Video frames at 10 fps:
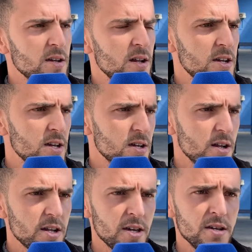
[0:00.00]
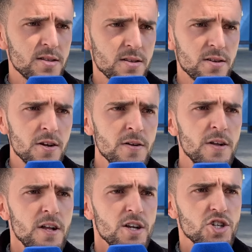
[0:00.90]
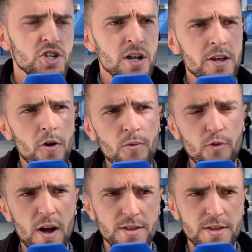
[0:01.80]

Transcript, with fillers: كي اللي كيأثرنا جينا اليوم في